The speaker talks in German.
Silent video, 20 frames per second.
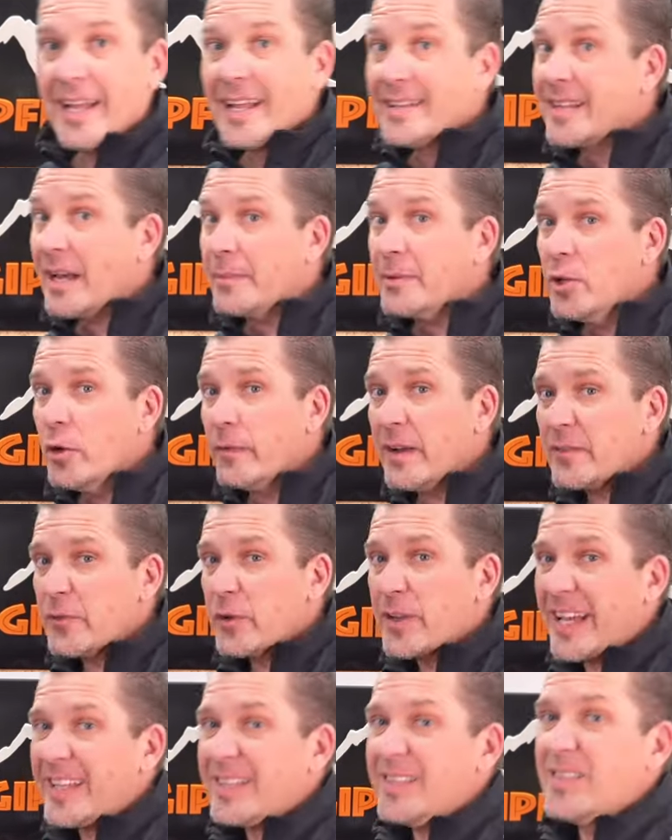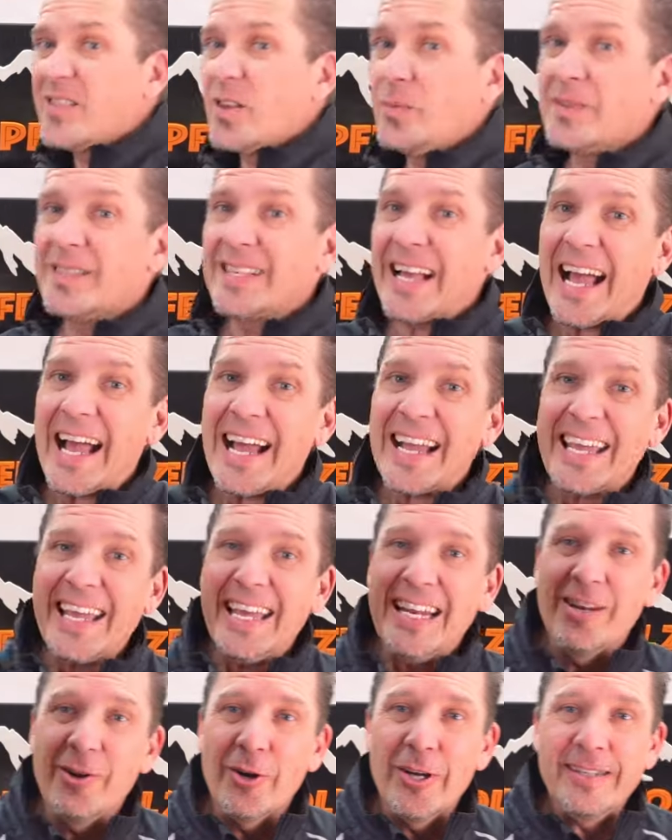Jetzt habe ich noch was vergessen zum
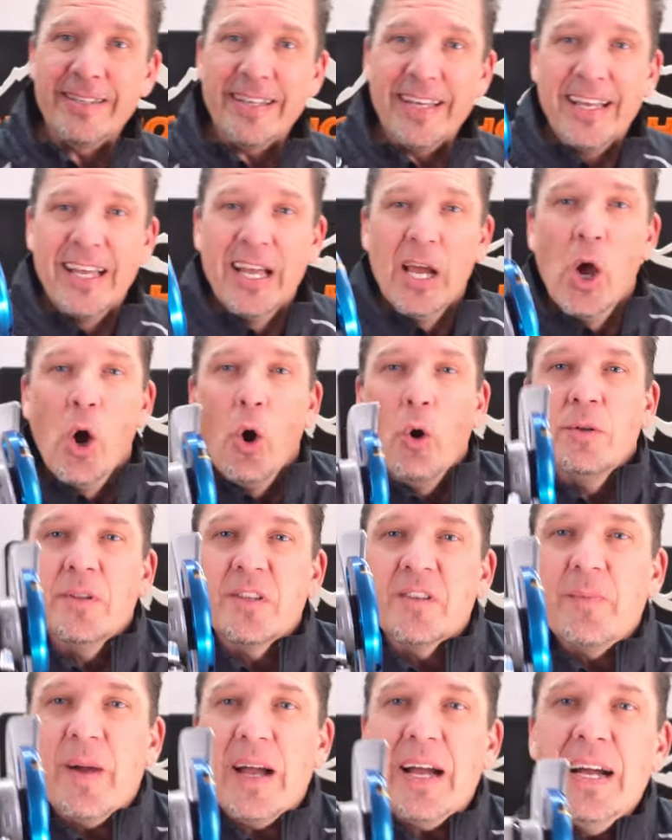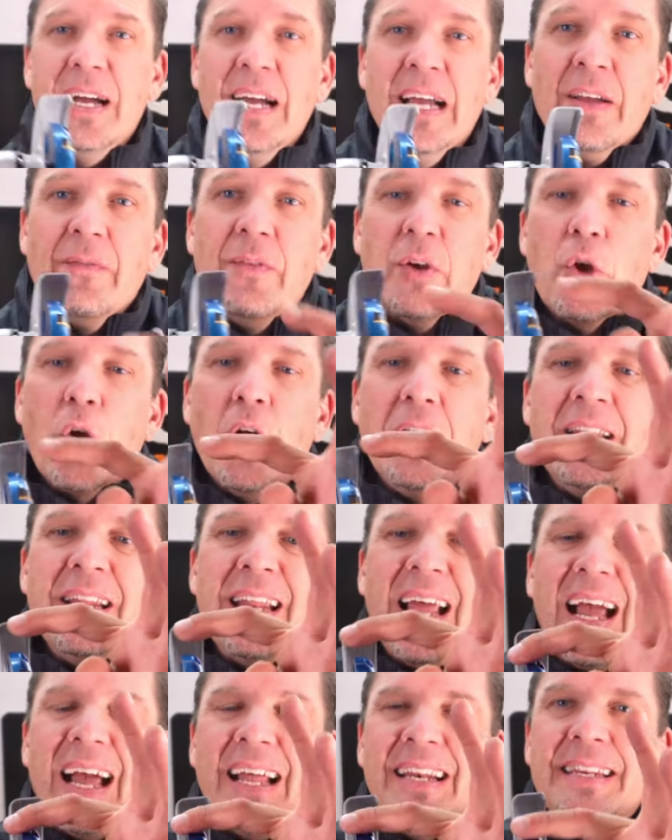Sagen, Leute. Und zwar, wir
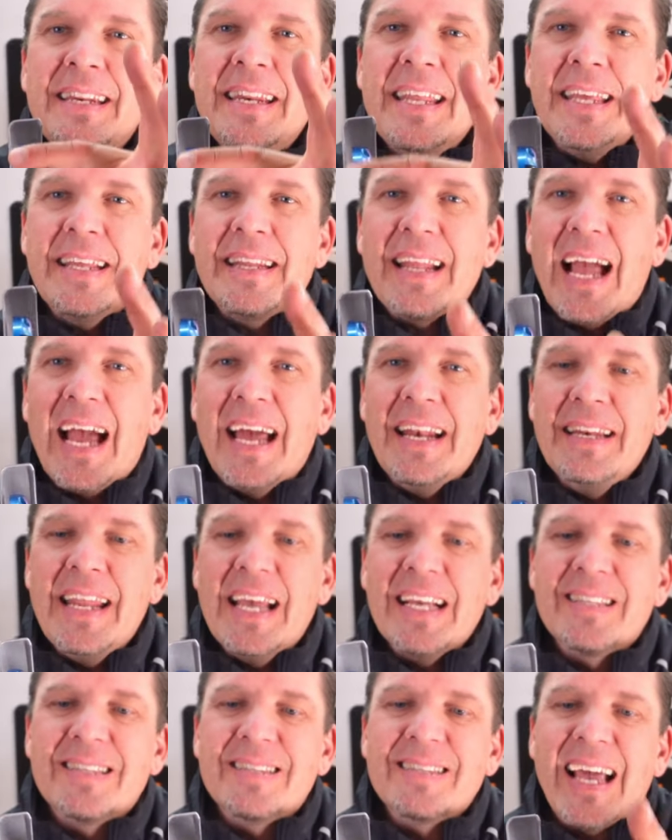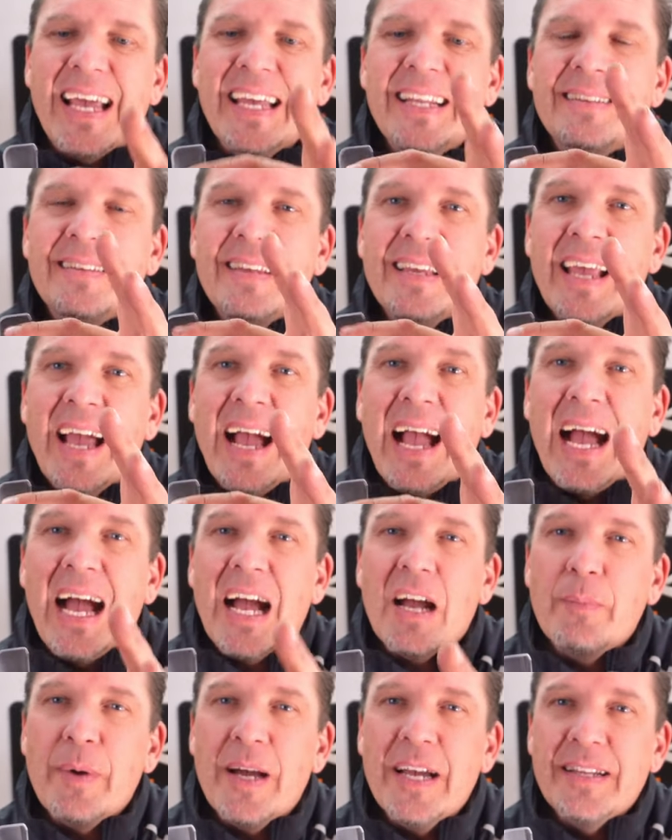können nicht an der Seite
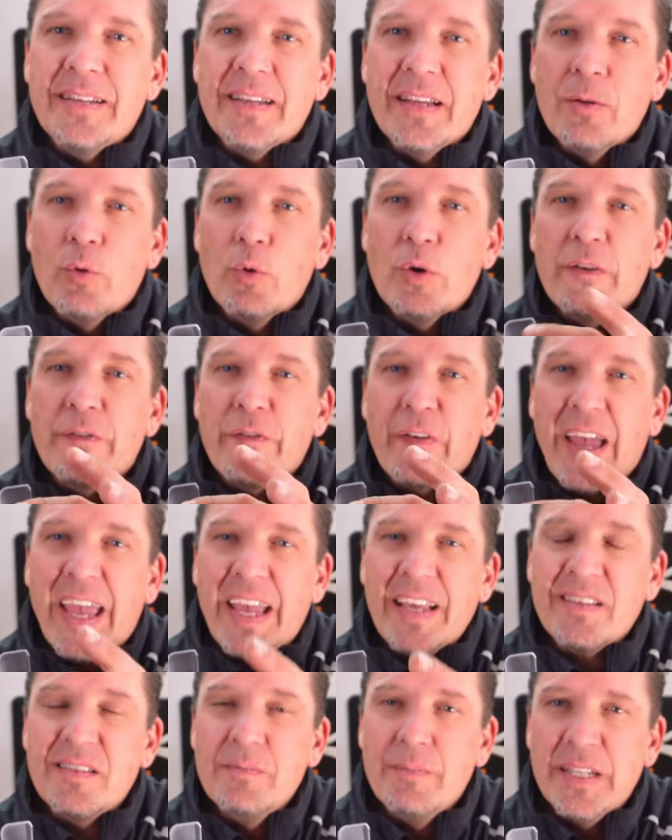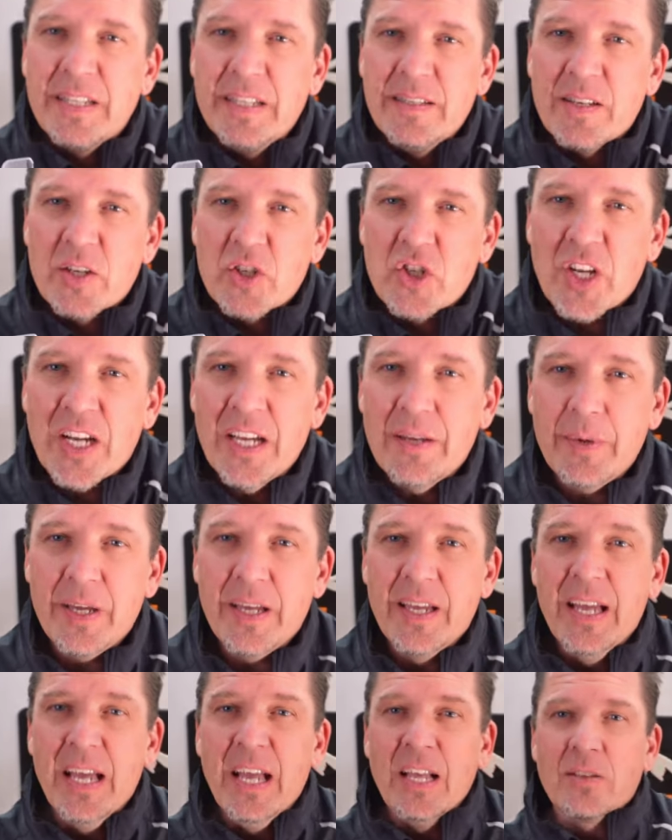arbeiten oder fräsen mit dieser Scheibe,
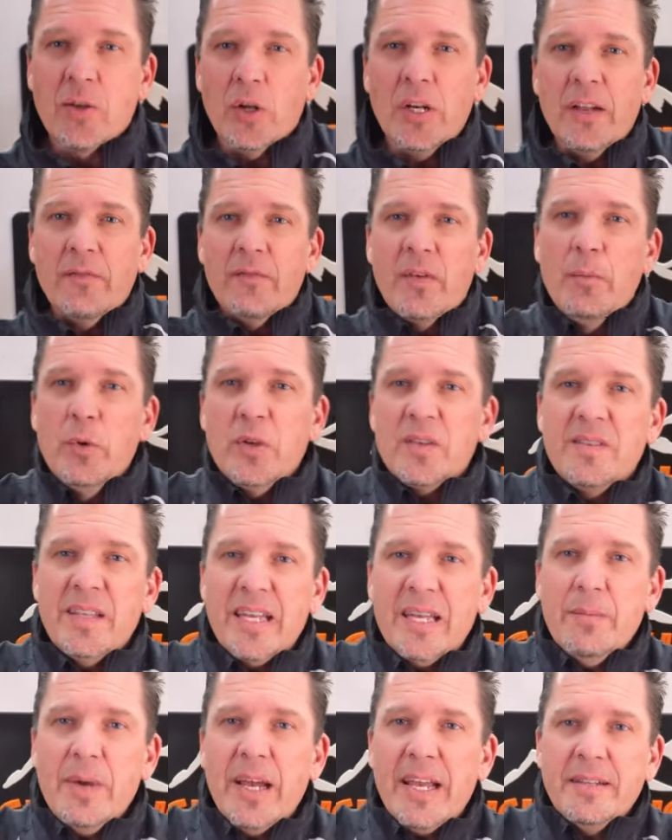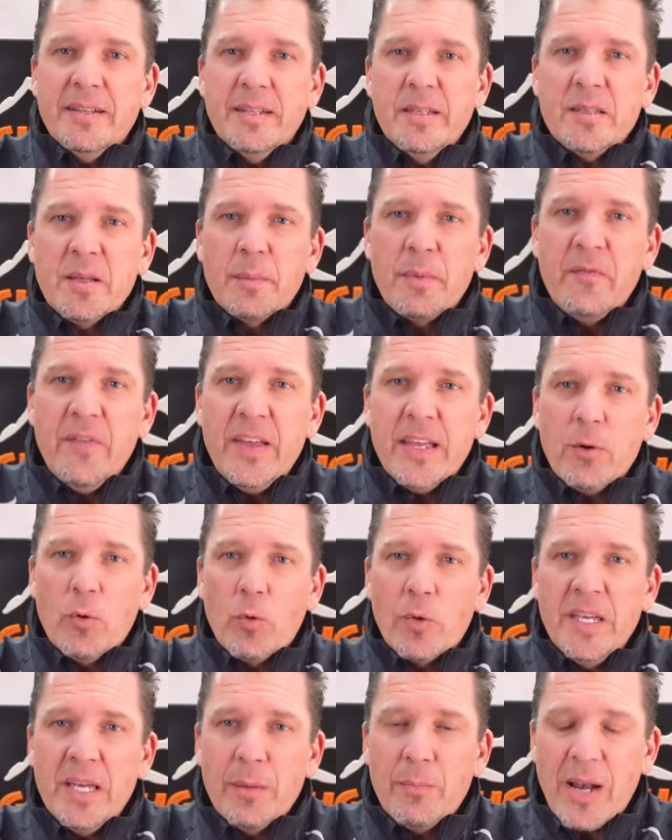sondern wir müssen immer in dieser
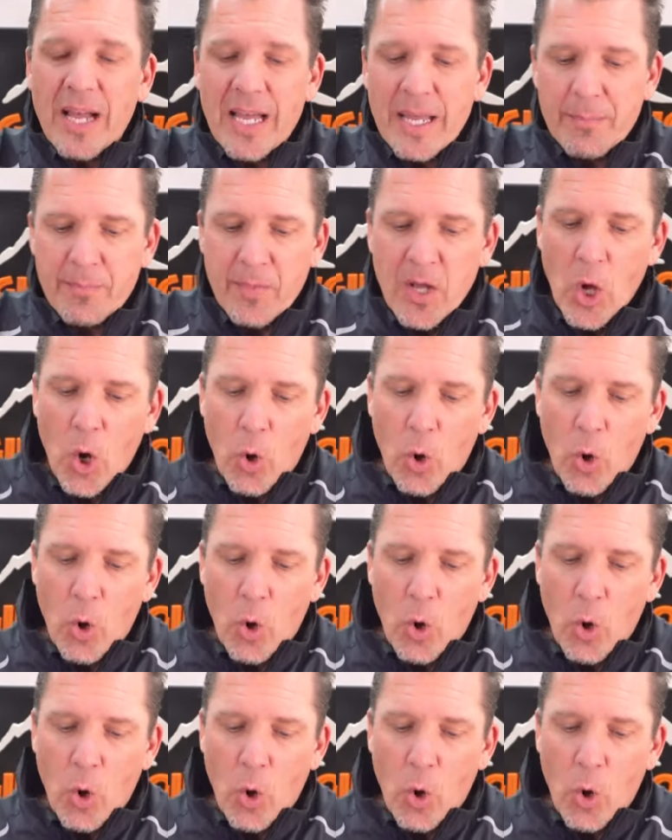Bewegung hier bleiben